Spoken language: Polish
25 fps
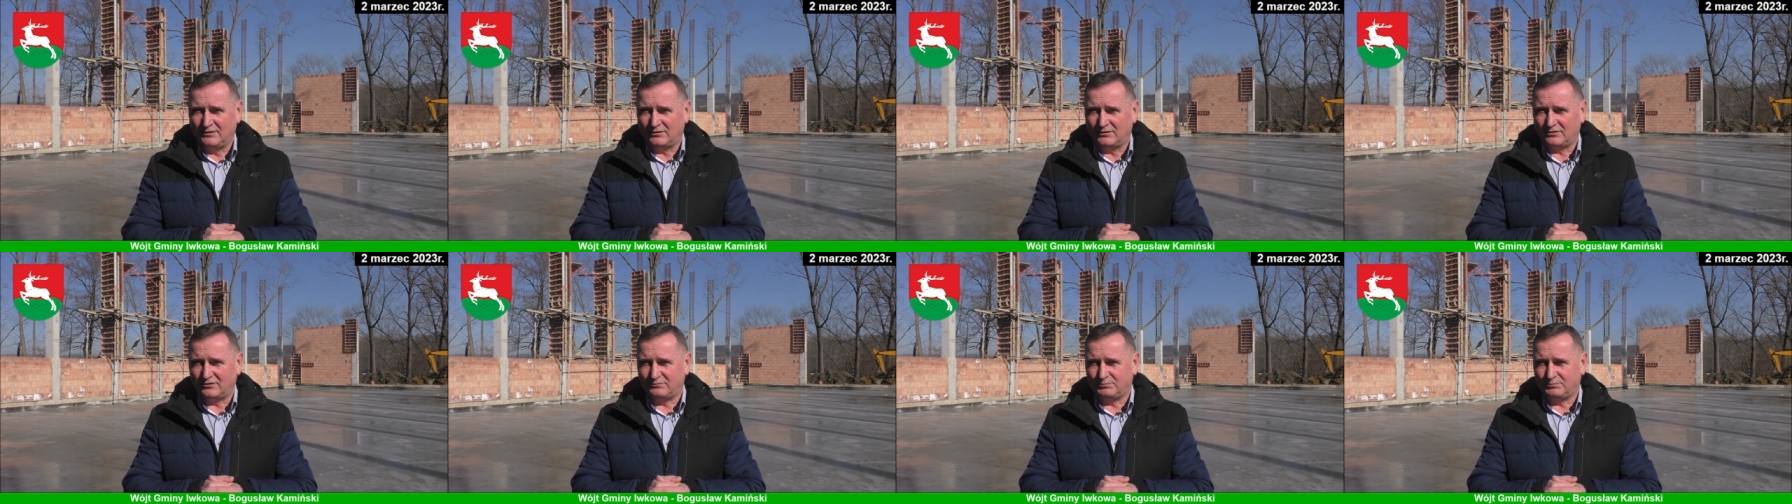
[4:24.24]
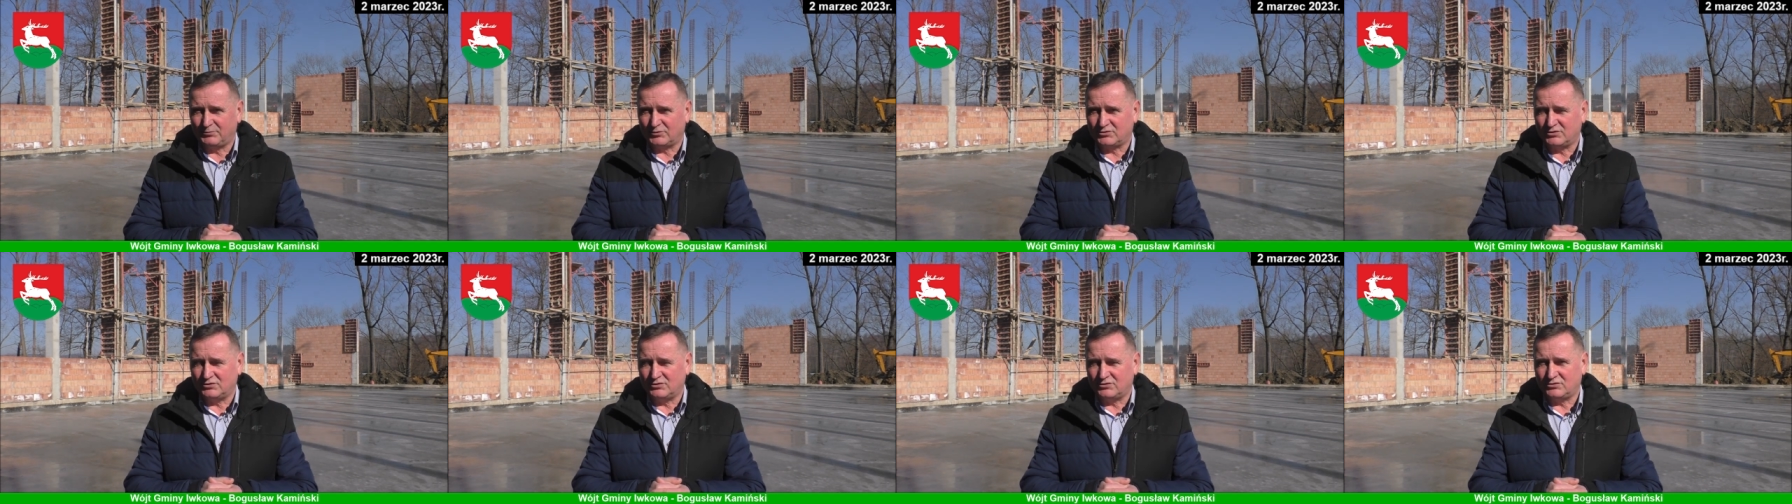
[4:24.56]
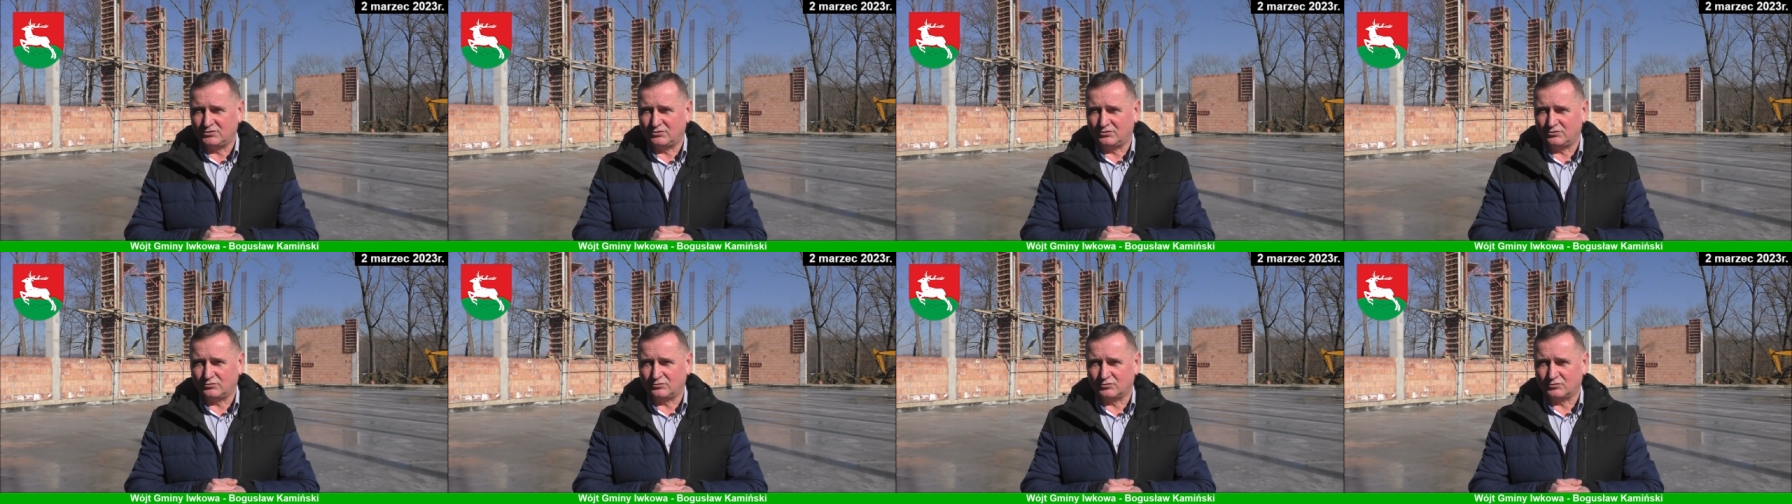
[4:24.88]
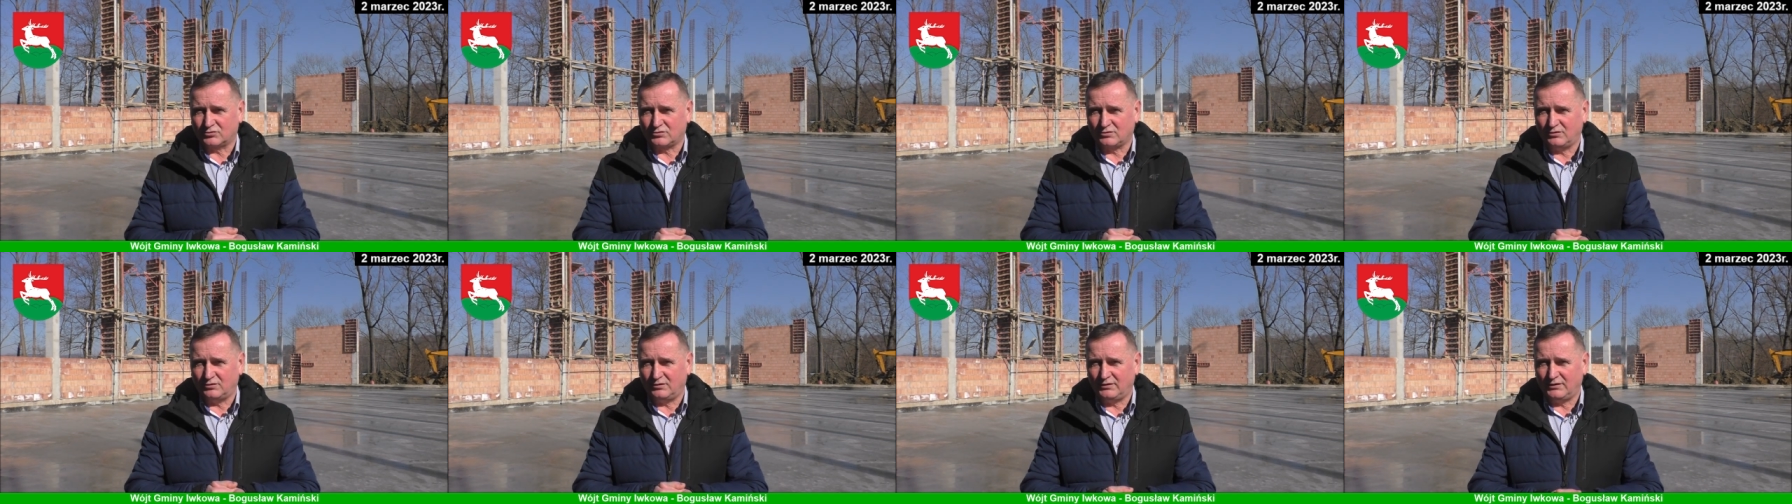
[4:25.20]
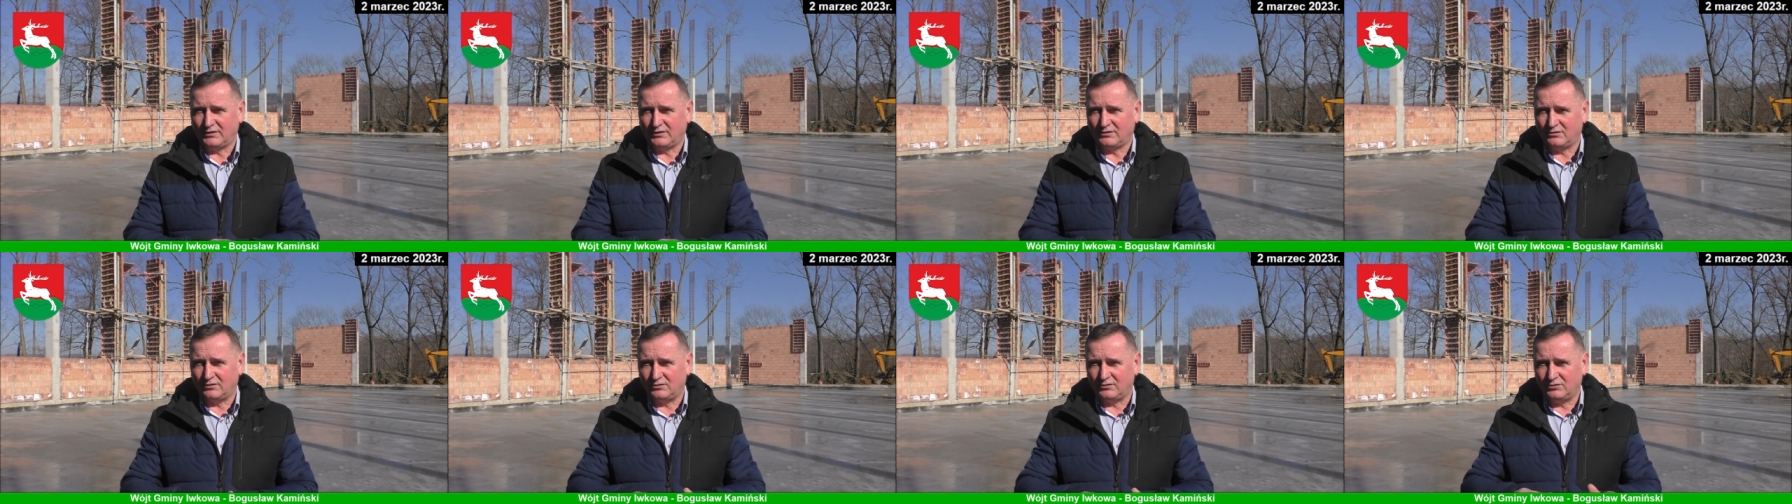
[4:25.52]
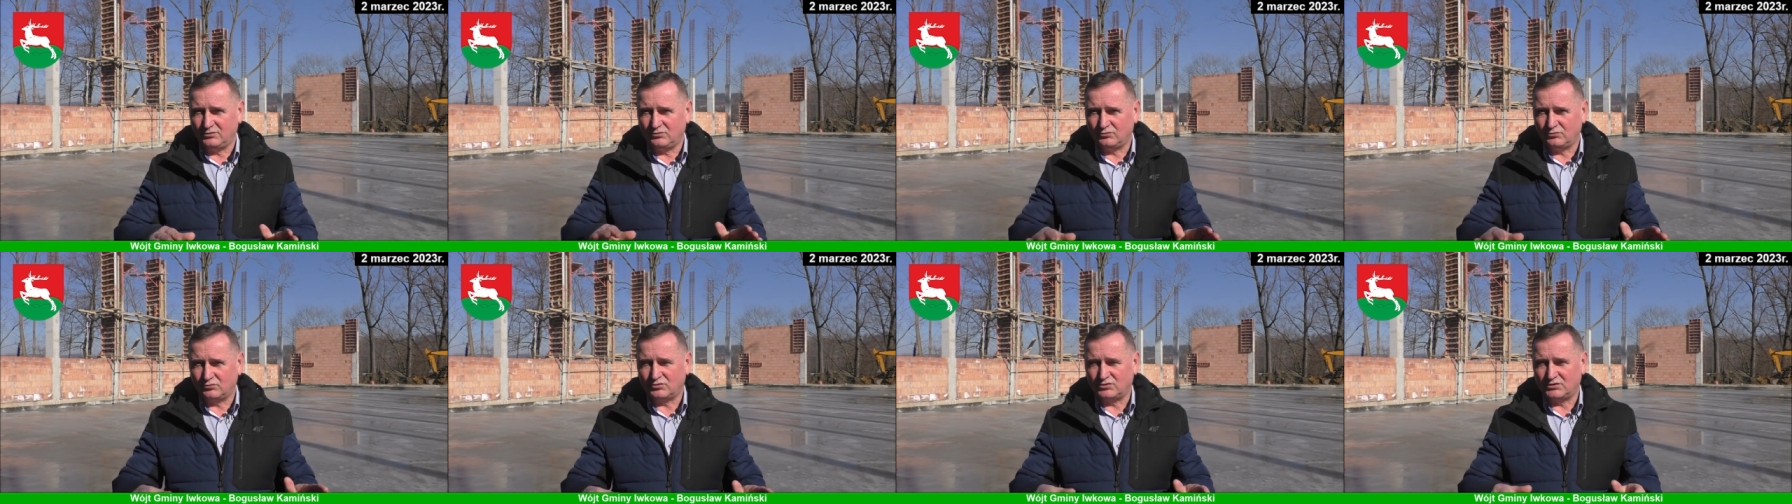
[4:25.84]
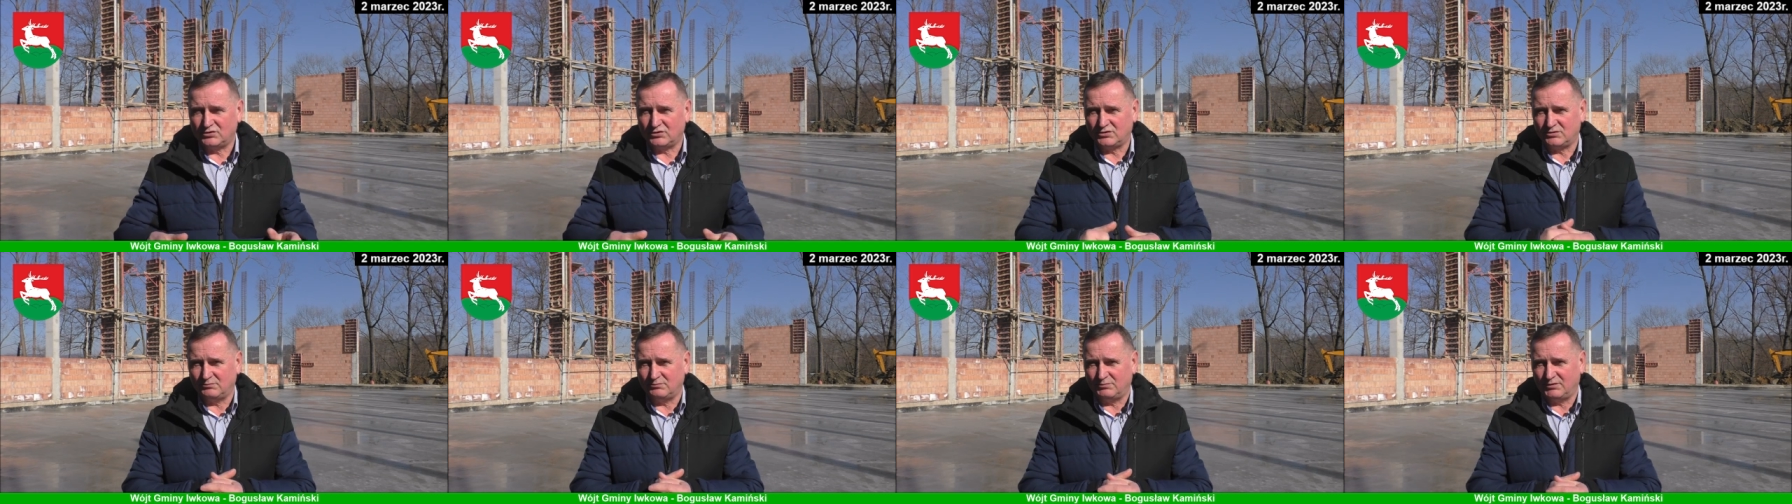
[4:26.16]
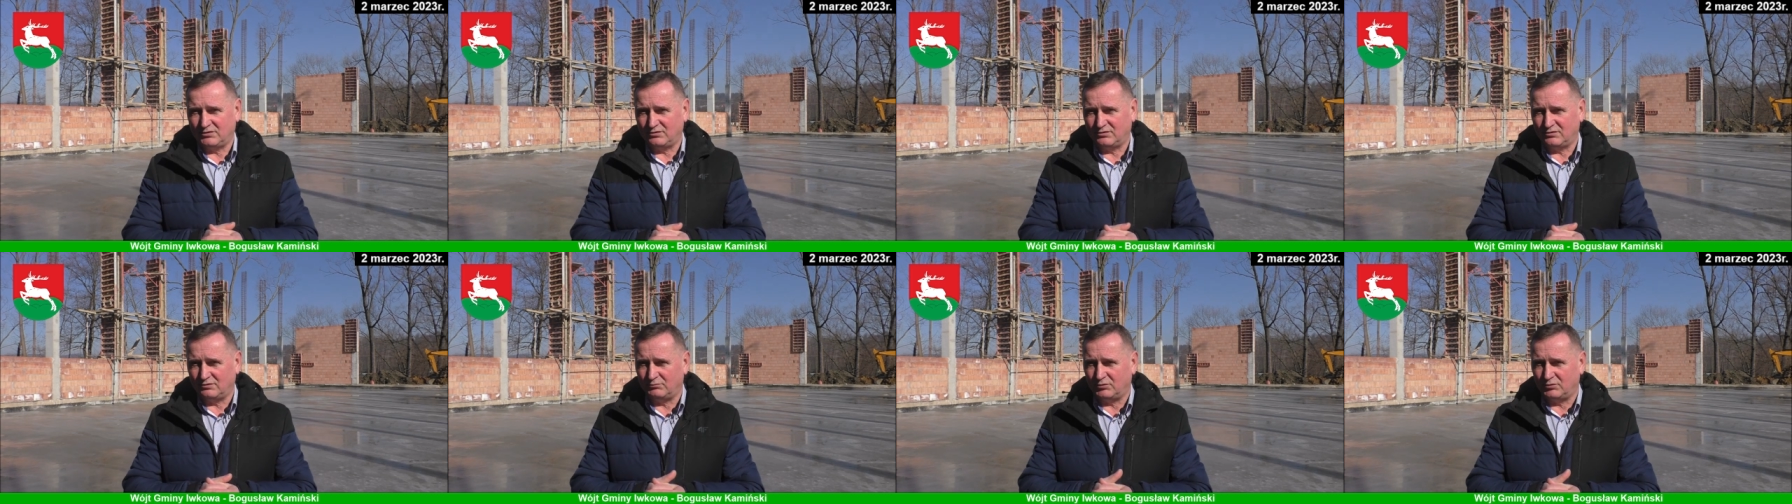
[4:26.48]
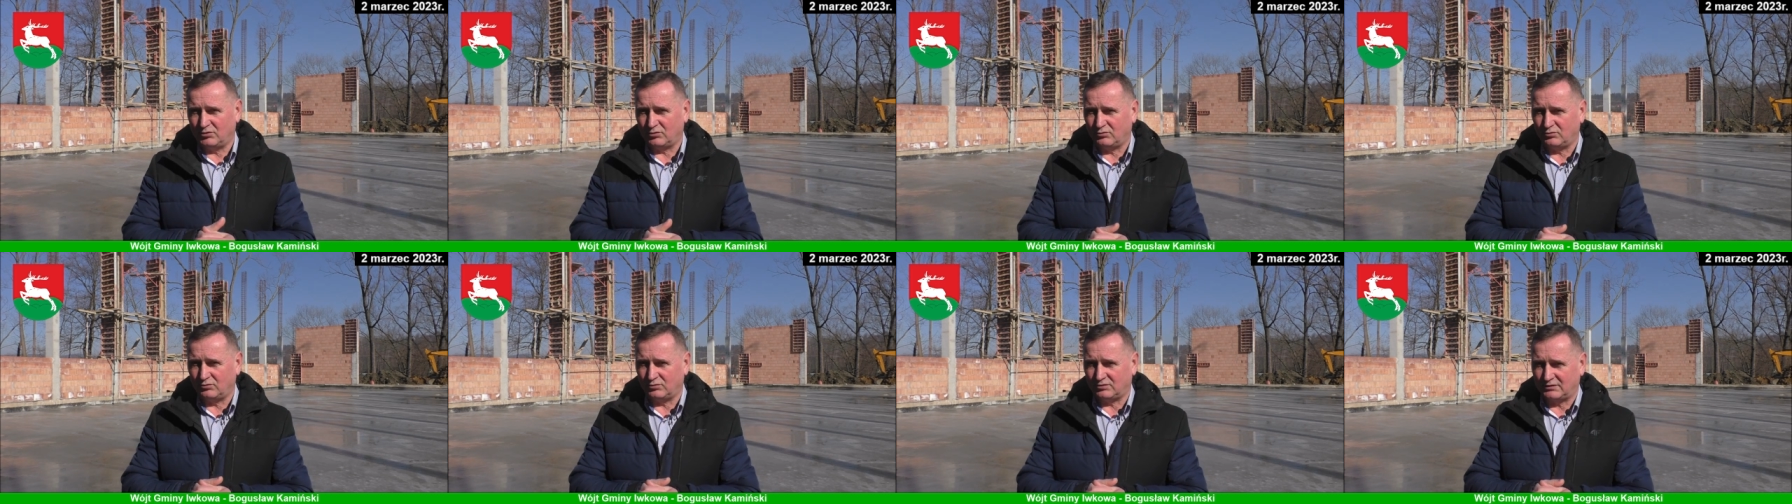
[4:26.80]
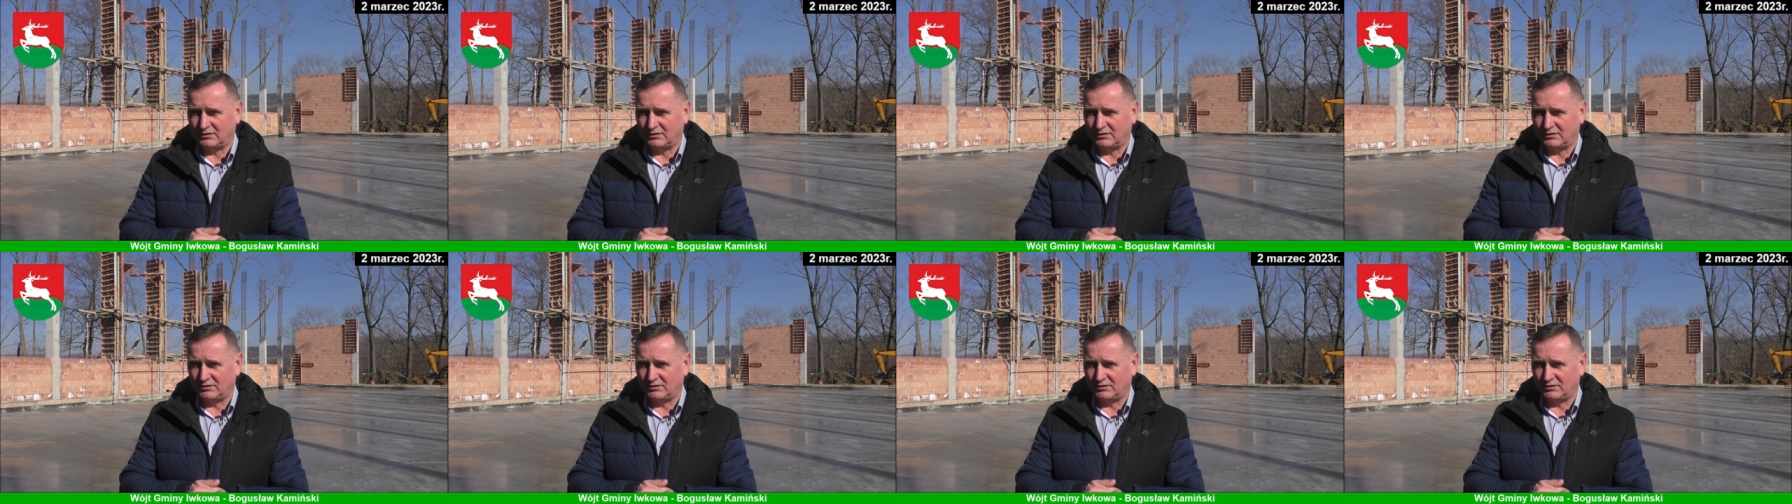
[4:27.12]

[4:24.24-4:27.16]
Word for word: rozpoczęcie roku szkolnego i już dzieci będą mogły